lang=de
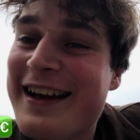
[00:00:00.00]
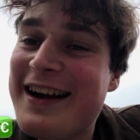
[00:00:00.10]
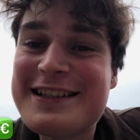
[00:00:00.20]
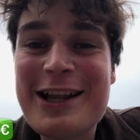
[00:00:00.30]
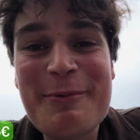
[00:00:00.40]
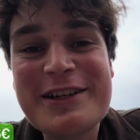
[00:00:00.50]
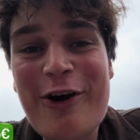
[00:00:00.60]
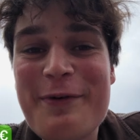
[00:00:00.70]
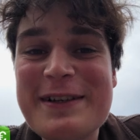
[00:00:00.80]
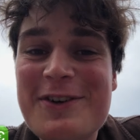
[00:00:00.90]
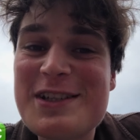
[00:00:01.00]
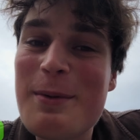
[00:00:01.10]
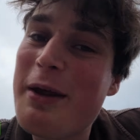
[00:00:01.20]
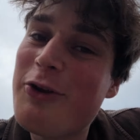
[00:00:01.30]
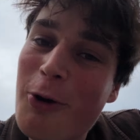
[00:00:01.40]
Ja, ich glaube, ich kaufe jetzt kurz
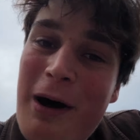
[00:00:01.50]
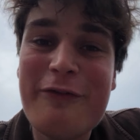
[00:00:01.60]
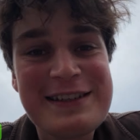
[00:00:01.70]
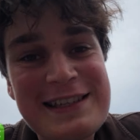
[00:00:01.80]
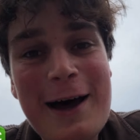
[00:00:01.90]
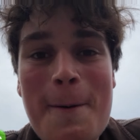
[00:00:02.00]
nochmal noch mal ein Wasser